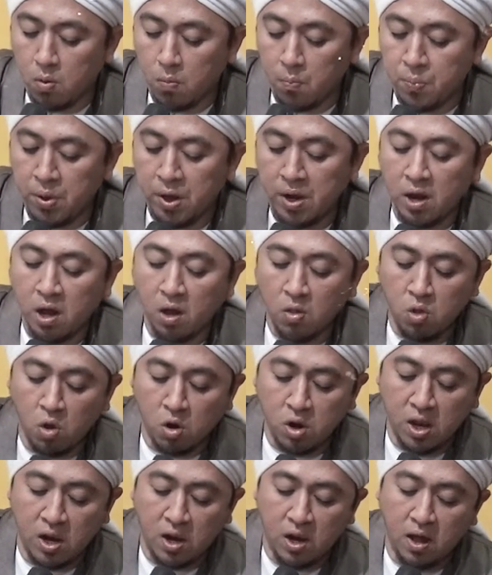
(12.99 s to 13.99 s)

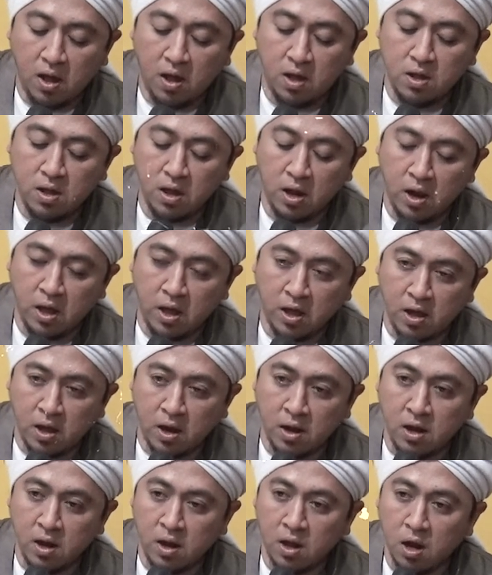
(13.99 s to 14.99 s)
binadharillahi
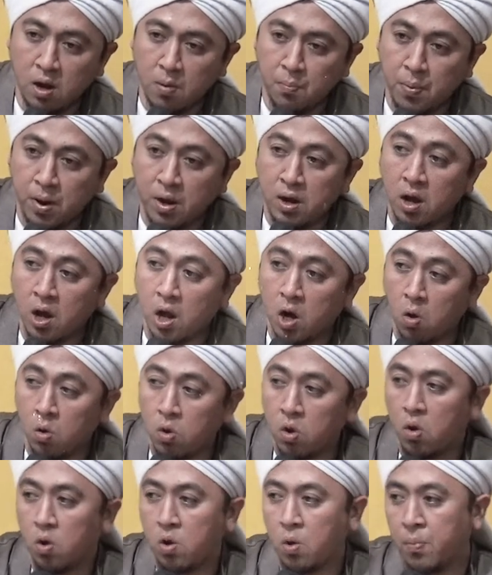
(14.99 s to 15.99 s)
ilaika dengan pandangan
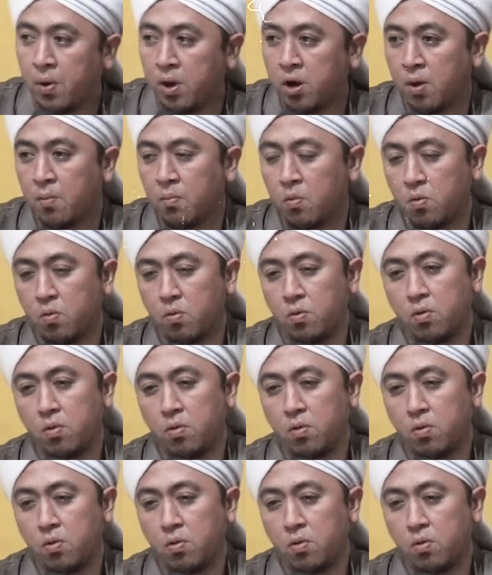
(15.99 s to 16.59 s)
Allah kepadamu